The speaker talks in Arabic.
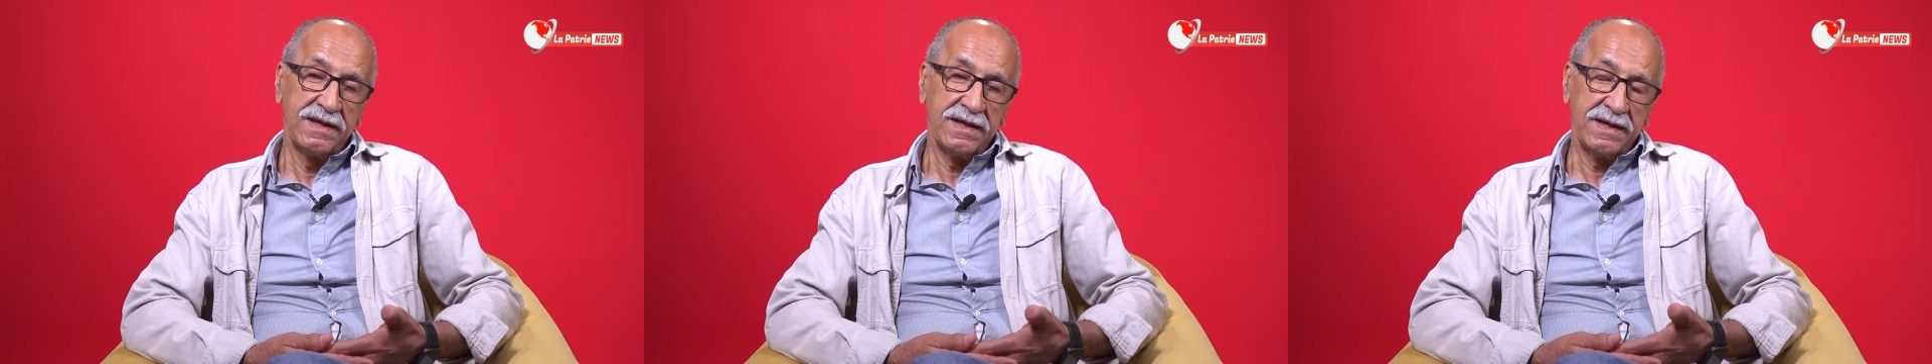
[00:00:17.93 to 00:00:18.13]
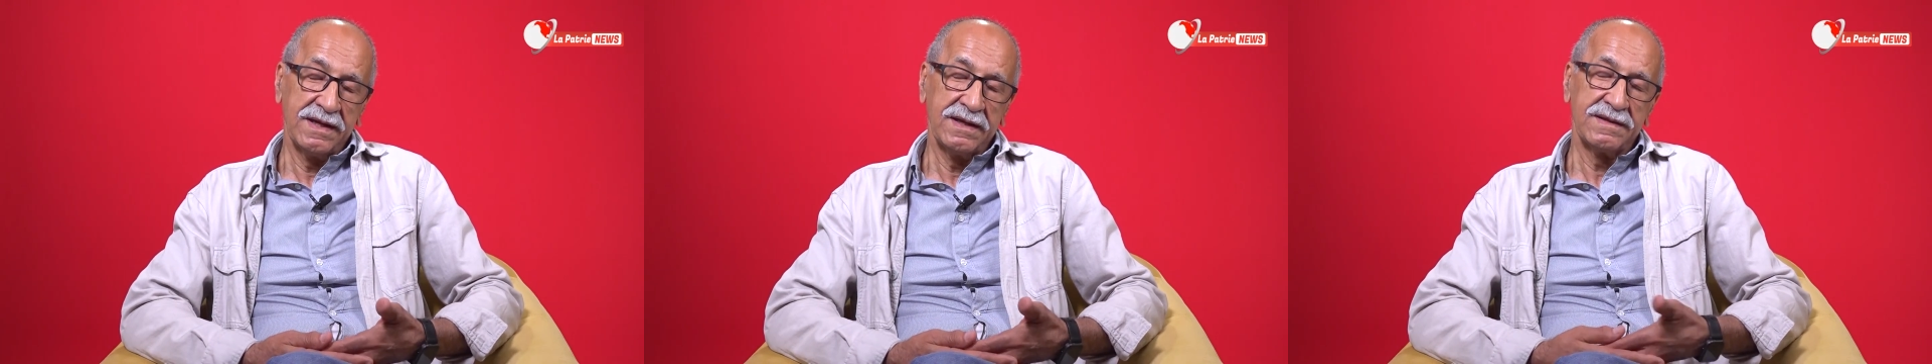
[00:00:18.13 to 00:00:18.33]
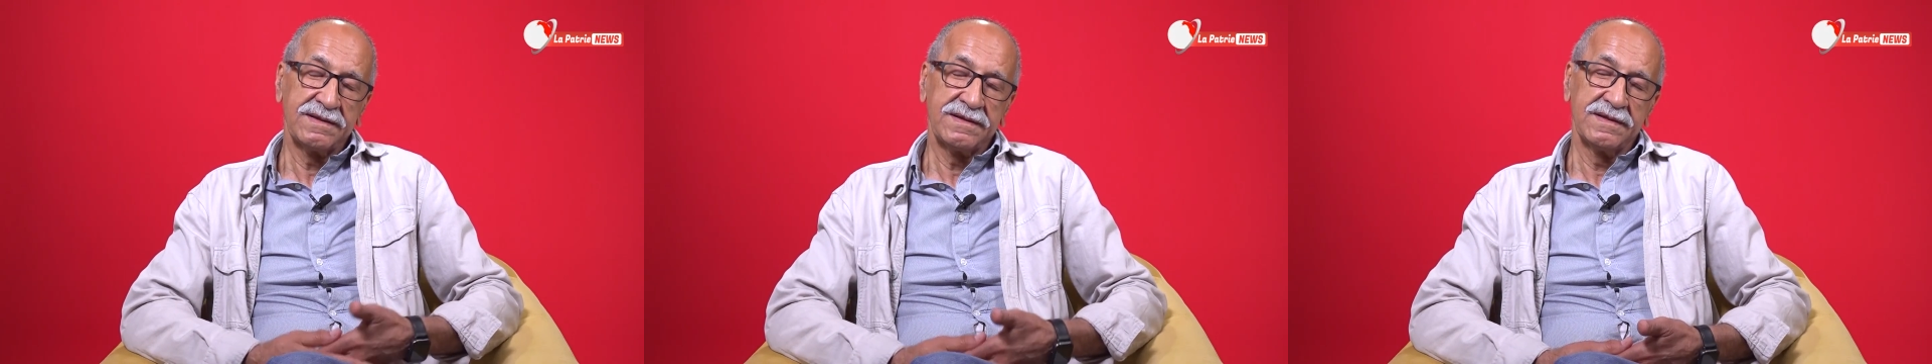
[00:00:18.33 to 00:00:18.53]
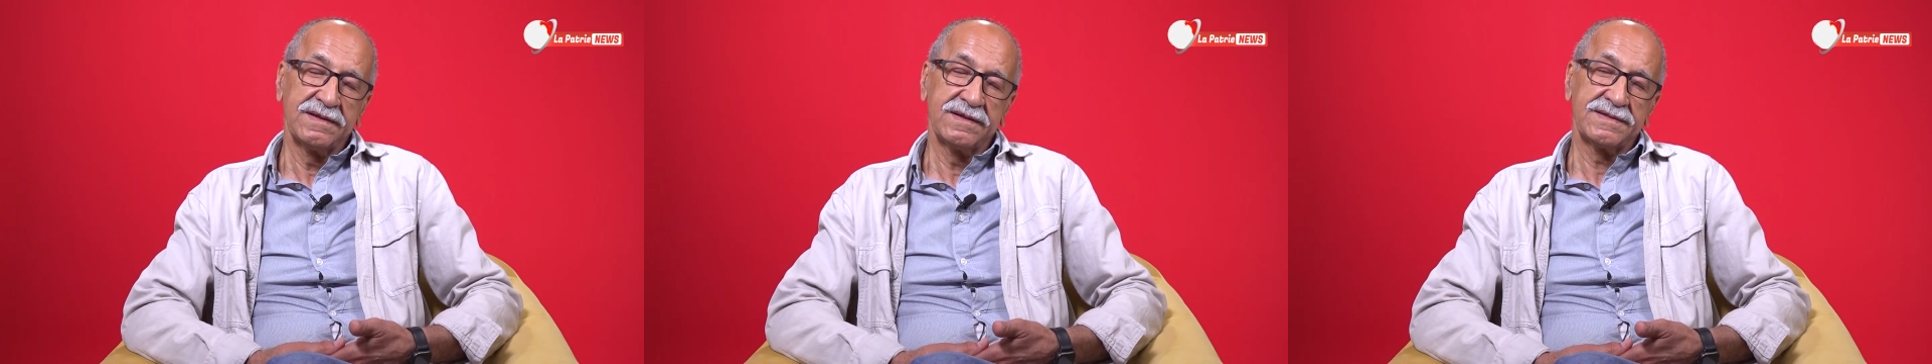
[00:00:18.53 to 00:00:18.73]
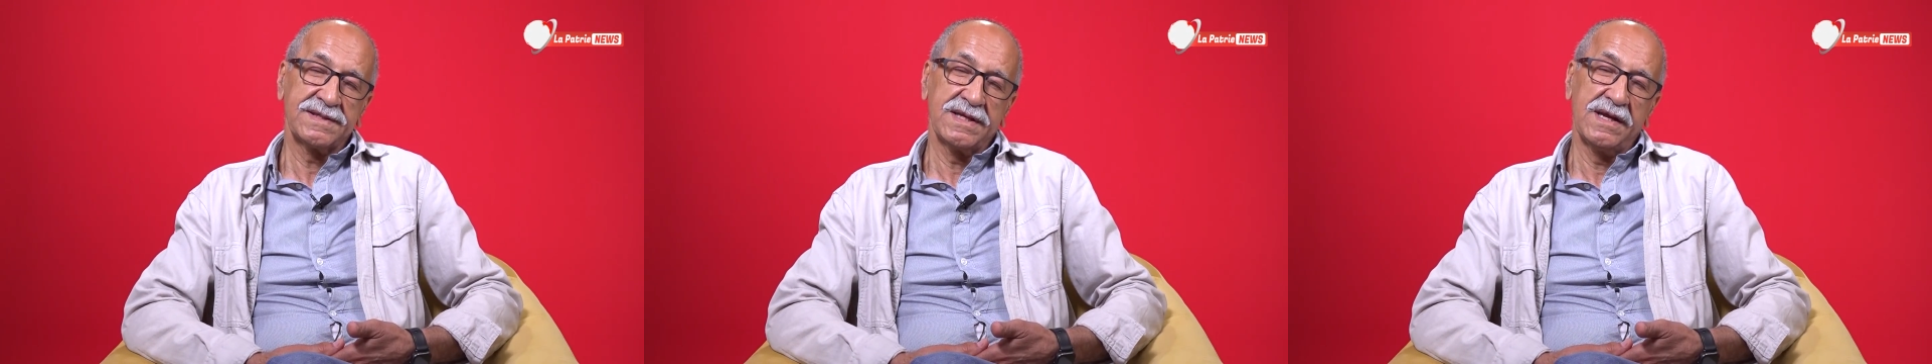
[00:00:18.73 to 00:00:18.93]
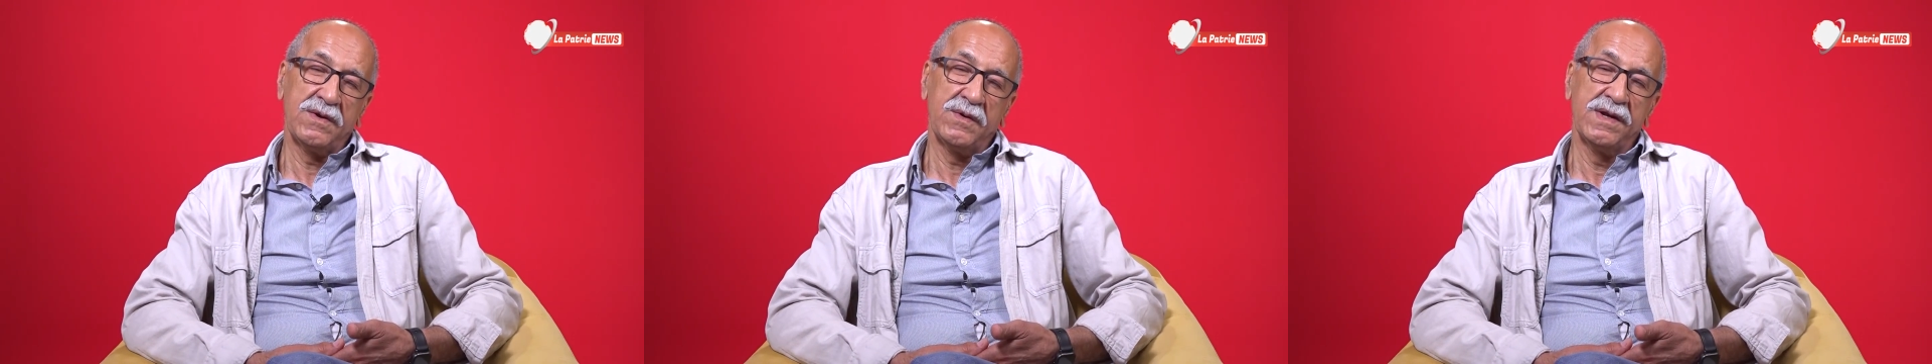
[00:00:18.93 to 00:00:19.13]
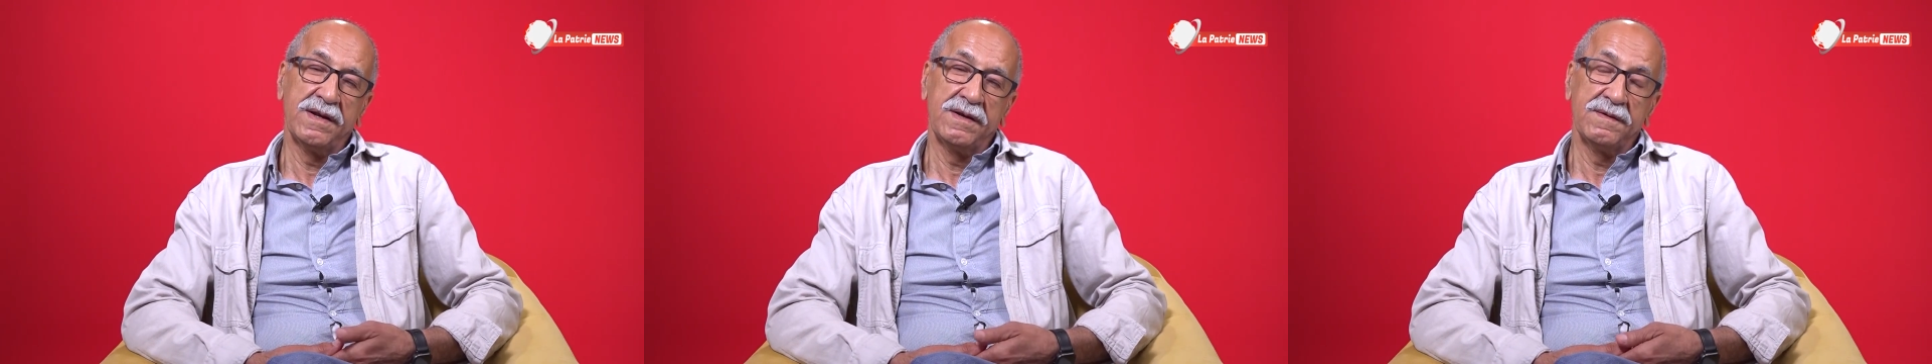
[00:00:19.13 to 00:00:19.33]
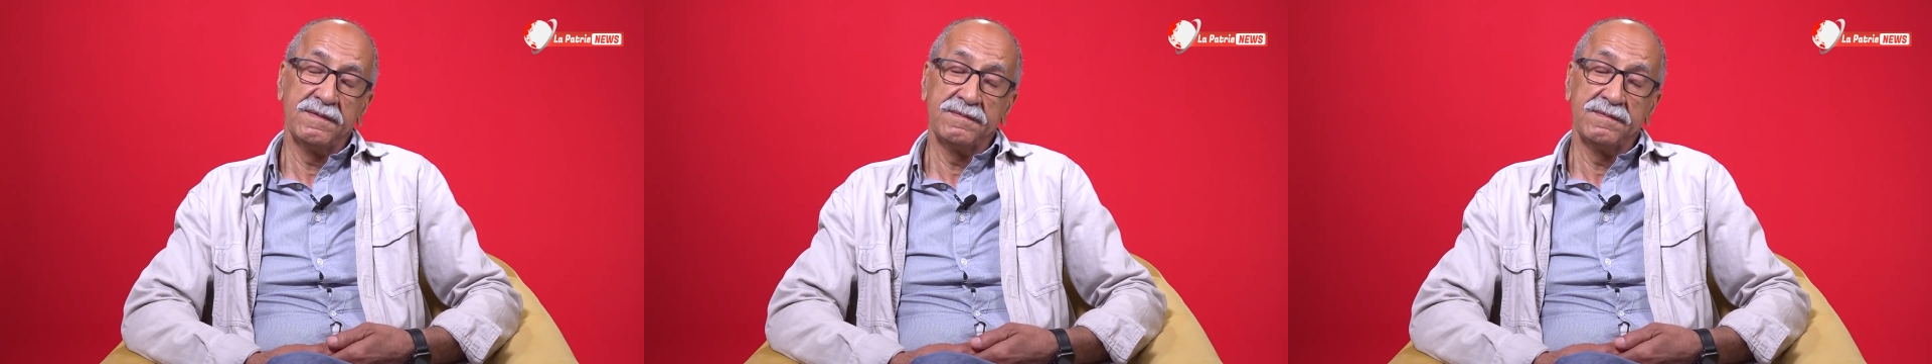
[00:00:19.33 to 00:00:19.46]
اللي كانت تصرا